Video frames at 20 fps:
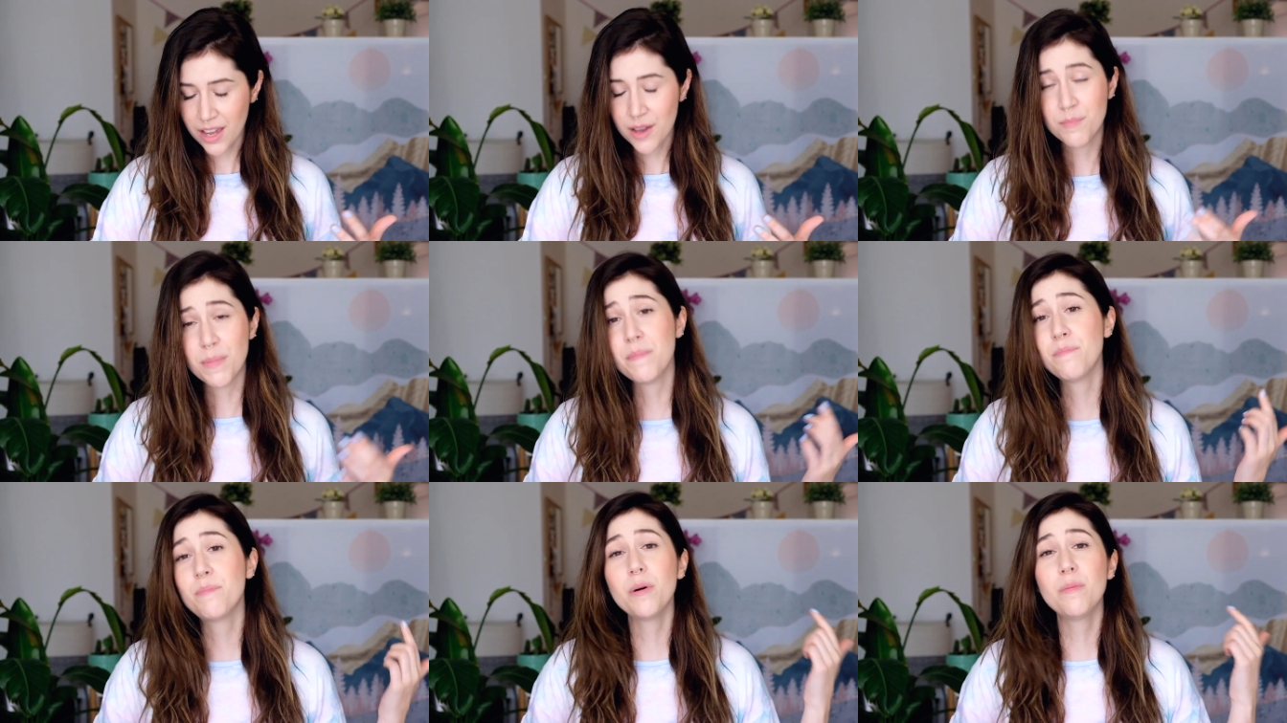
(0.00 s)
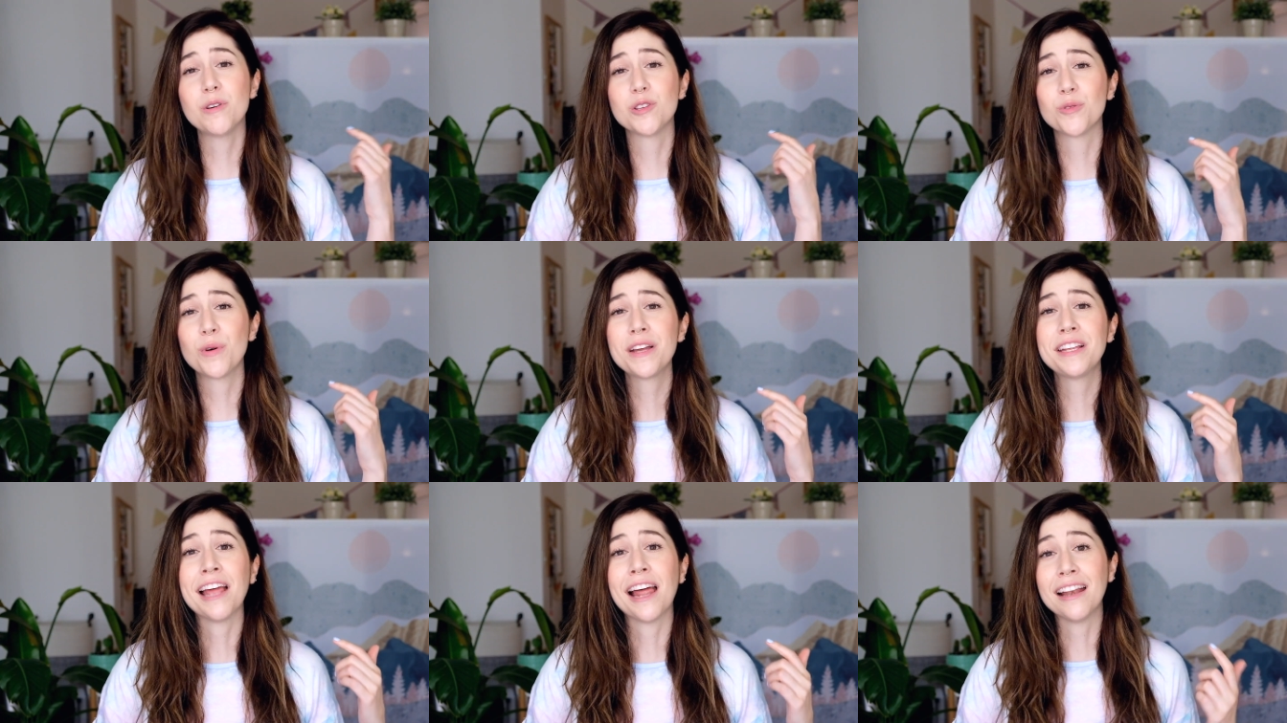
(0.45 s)
Même pas
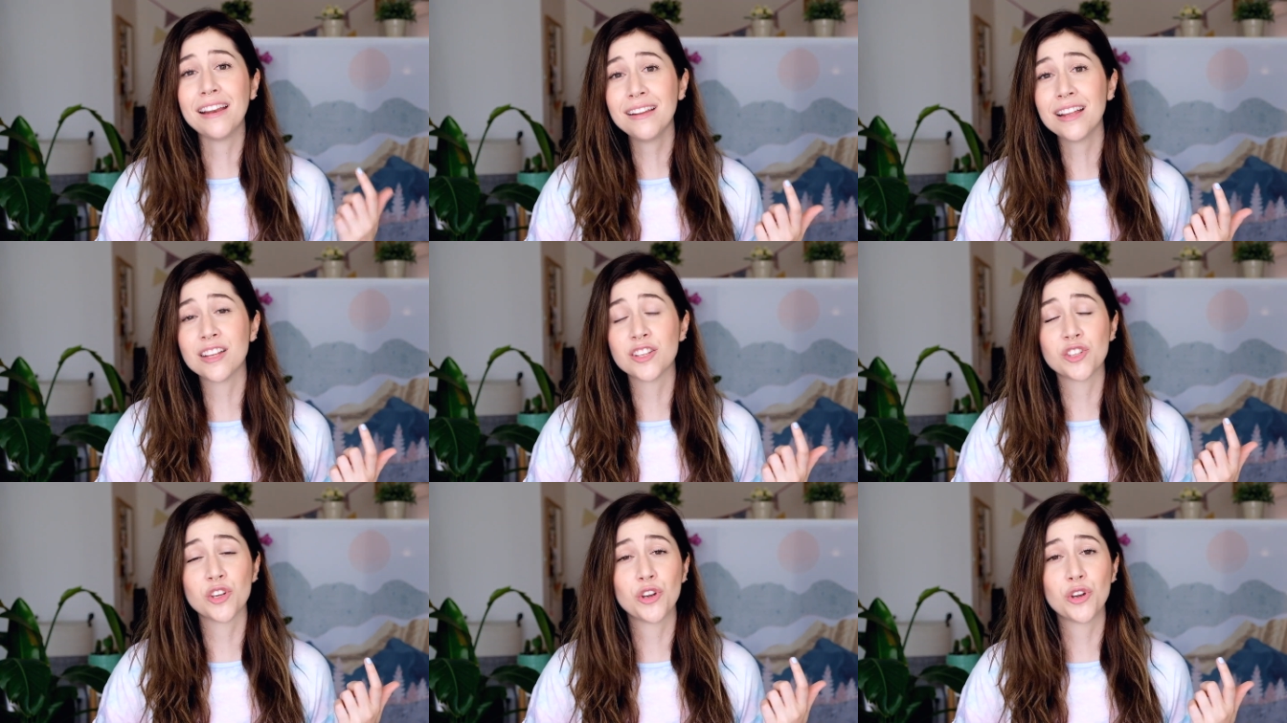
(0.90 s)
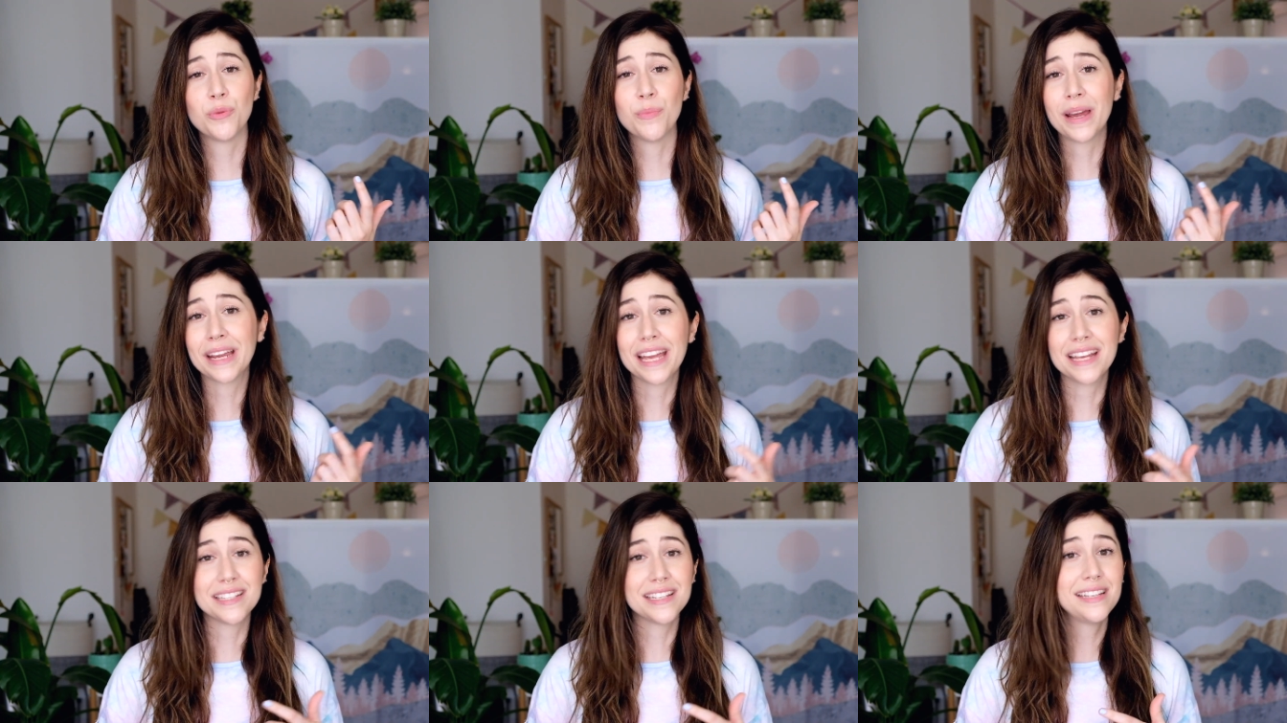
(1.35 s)
besoin d'aller dans un
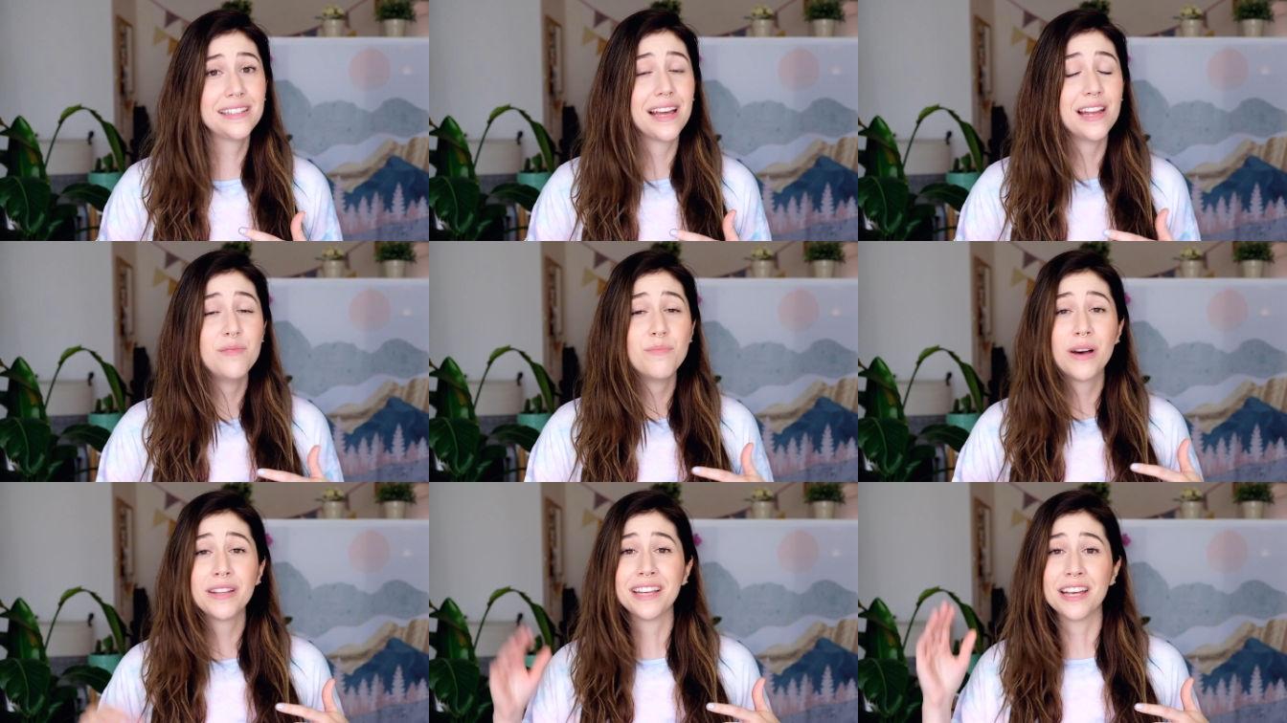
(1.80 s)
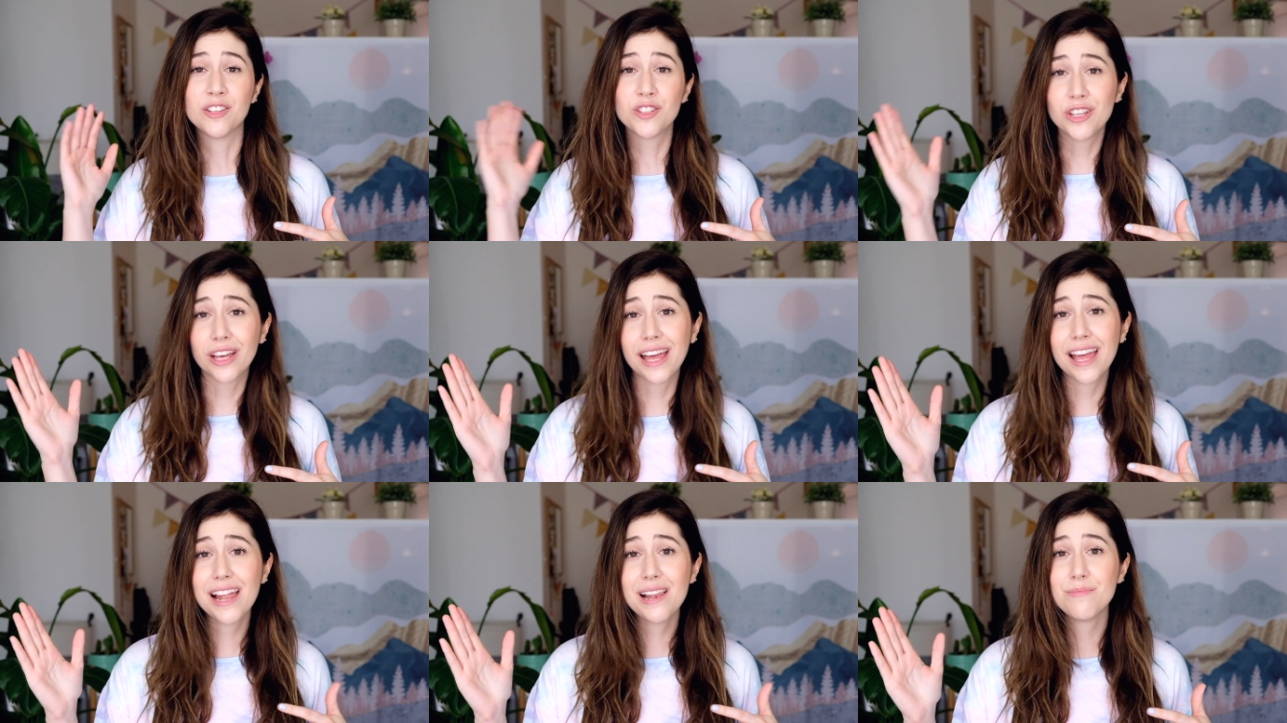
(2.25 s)
magasin d'aliments
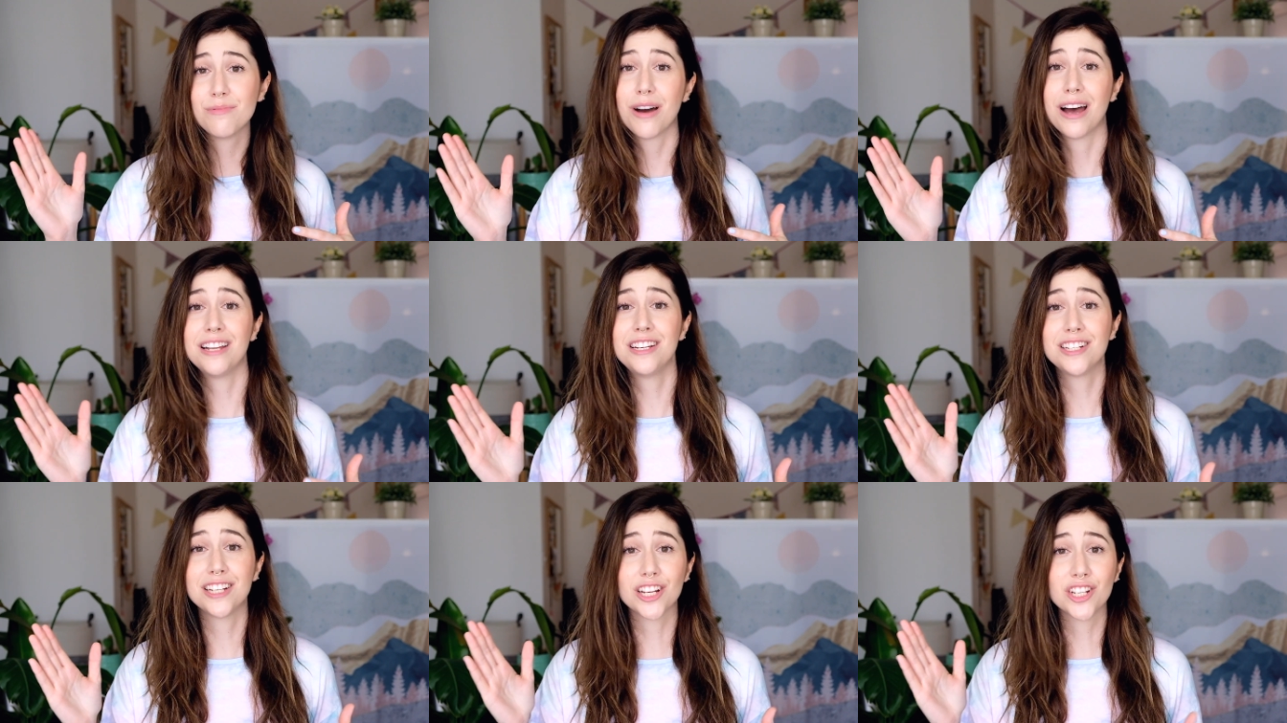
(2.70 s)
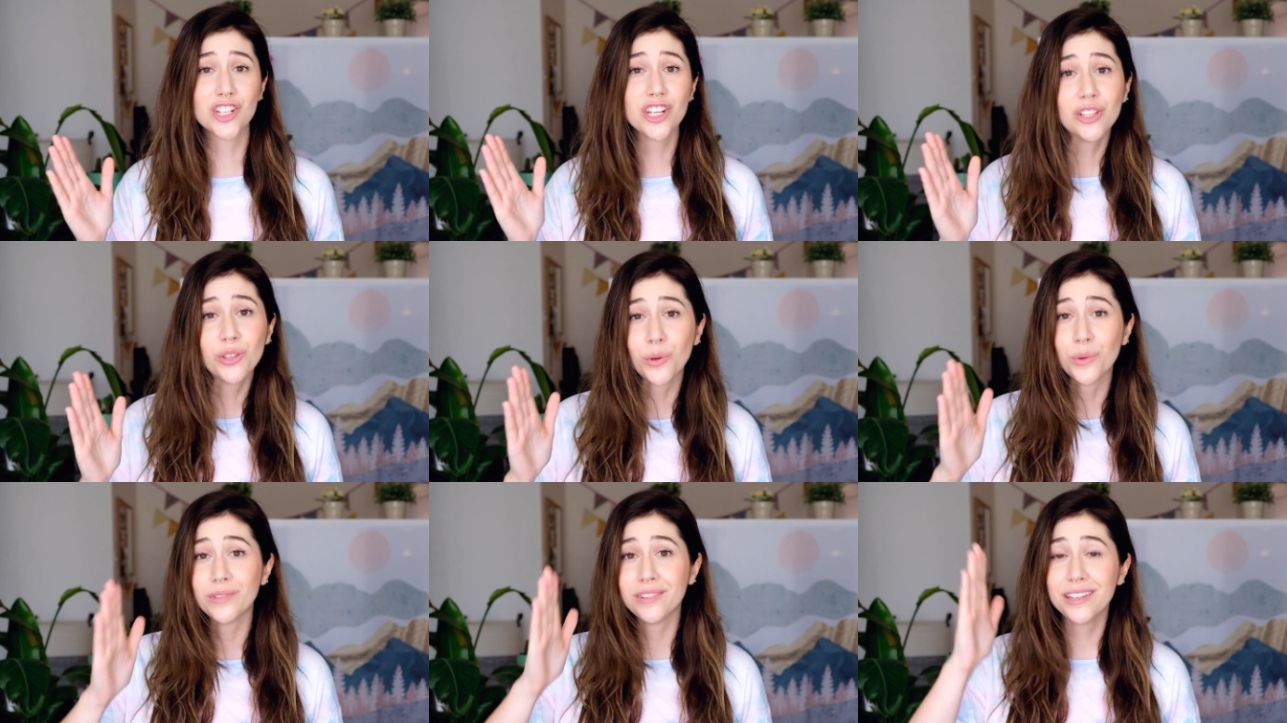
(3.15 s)
naturels pour aller
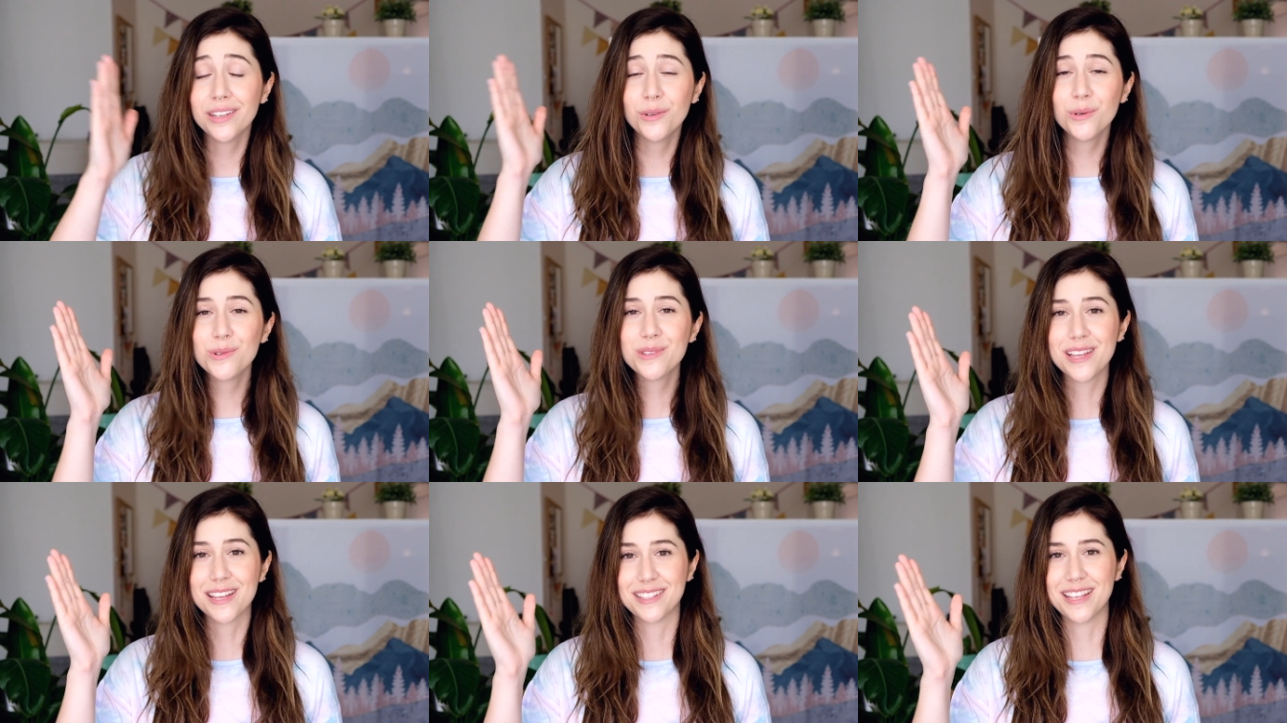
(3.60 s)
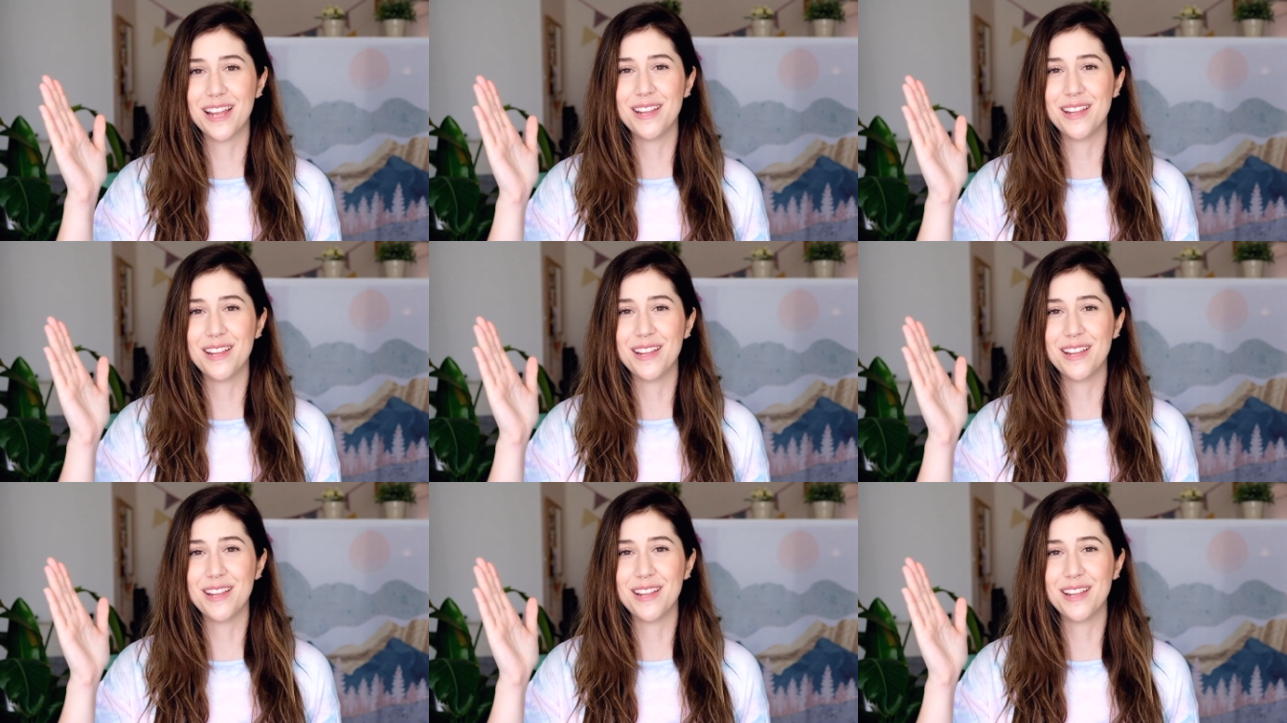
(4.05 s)
chercher ton déo sans